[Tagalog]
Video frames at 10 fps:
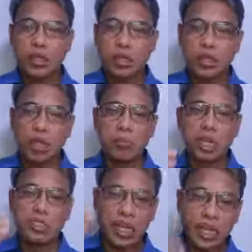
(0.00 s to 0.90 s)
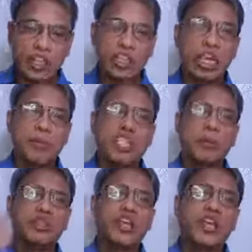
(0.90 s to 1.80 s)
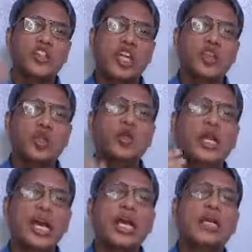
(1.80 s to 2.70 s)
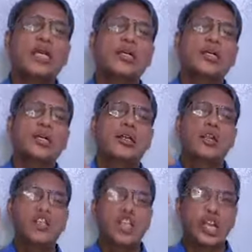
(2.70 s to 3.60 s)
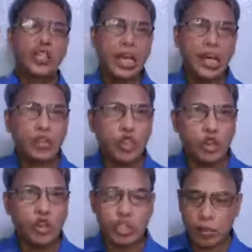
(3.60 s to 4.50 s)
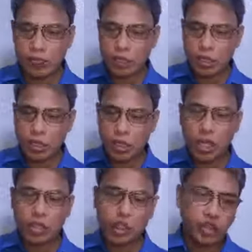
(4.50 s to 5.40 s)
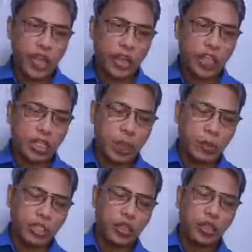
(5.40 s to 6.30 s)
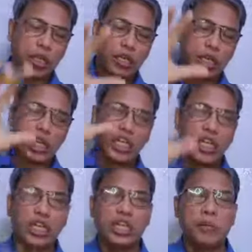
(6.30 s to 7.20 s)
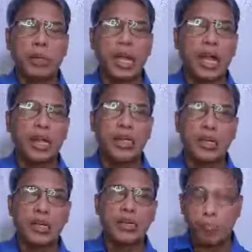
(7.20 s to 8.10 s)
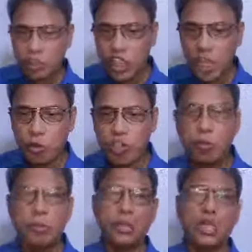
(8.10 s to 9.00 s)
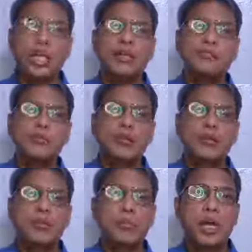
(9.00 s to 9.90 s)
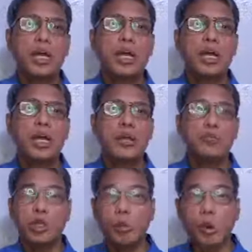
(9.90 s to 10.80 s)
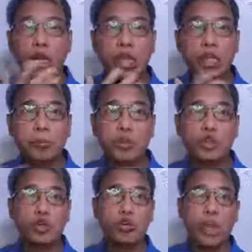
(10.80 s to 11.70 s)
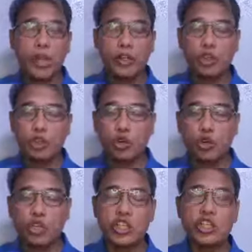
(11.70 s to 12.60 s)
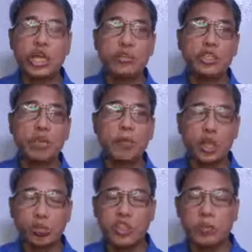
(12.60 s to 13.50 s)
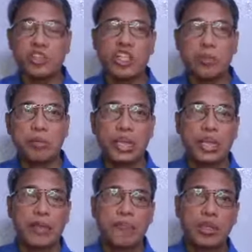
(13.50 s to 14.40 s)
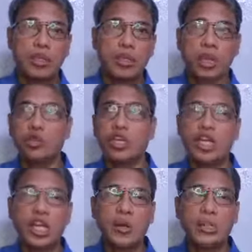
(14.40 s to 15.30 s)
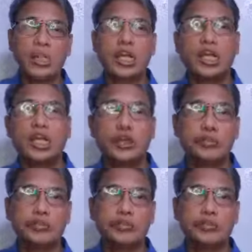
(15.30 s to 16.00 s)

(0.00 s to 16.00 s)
Ng mga dalisay, pag sinabing dalisay, tunay na salita ng Diyos kaya dito sa atin, kapag tayo ay nakikinig ng pangangaral, basahin mo sa Biblia. Baka binubola ka lang ni pastor, baka hindi totoo yung sinasabi niya, baka yung binabasa niya mali. Katulad ang ginagawa ng reliyon.